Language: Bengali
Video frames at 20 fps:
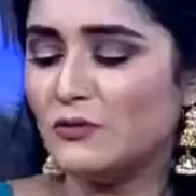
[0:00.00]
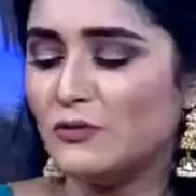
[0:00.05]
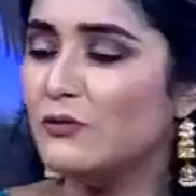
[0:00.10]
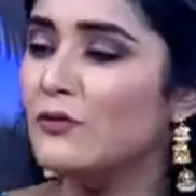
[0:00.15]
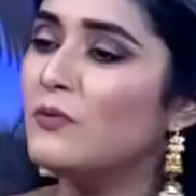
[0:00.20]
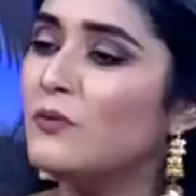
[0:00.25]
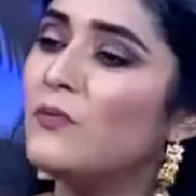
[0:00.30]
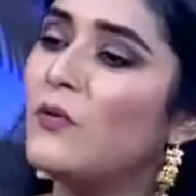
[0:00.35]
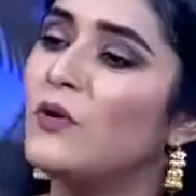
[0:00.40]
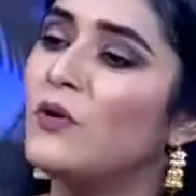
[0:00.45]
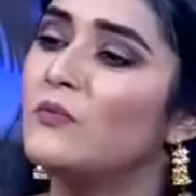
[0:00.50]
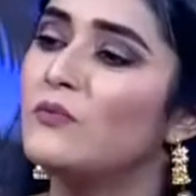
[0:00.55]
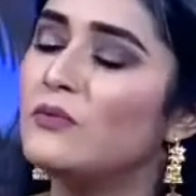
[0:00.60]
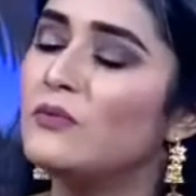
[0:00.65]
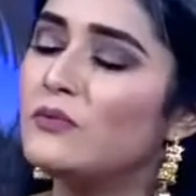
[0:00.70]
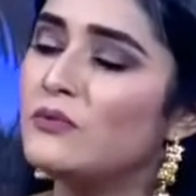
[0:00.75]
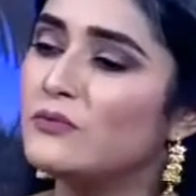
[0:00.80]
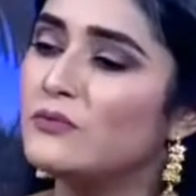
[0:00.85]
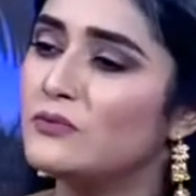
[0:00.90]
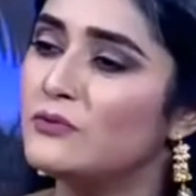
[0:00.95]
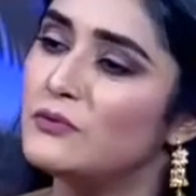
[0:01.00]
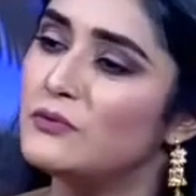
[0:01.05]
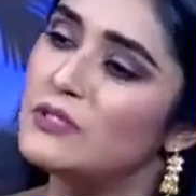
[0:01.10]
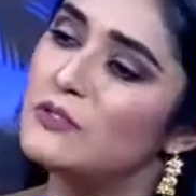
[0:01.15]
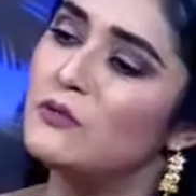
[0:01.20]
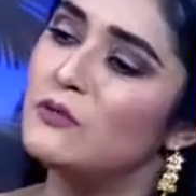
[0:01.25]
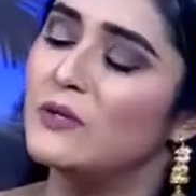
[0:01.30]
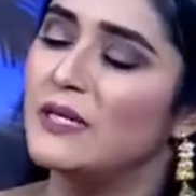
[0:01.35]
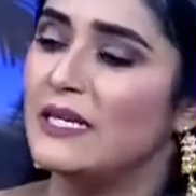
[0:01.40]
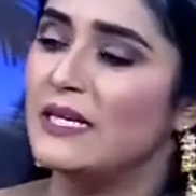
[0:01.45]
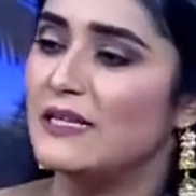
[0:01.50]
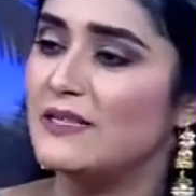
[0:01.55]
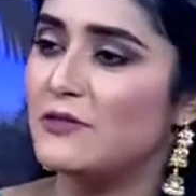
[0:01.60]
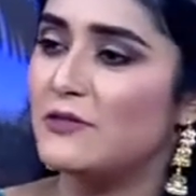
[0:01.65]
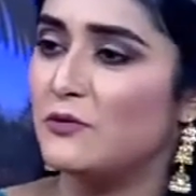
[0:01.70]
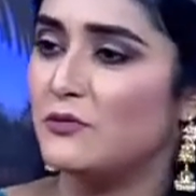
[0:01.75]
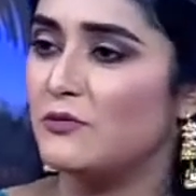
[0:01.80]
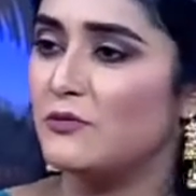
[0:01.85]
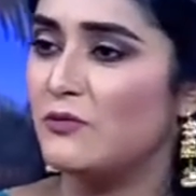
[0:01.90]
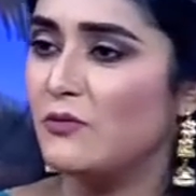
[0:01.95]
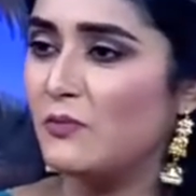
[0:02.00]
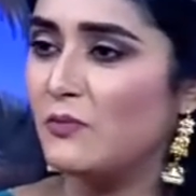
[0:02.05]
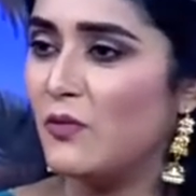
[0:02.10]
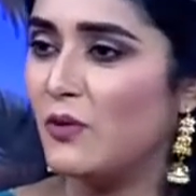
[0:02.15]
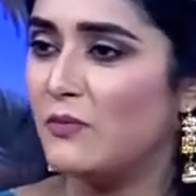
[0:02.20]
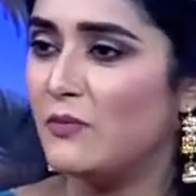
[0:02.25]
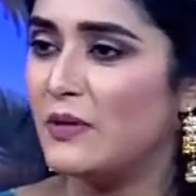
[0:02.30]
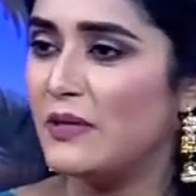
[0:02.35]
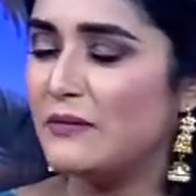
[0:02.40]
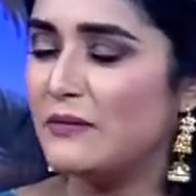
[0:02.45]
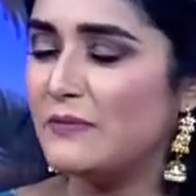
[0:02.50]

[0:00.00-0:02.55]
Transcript: কতগুলো পর্ব শুটিং হয়ে গেছে কতগুলো পর্ব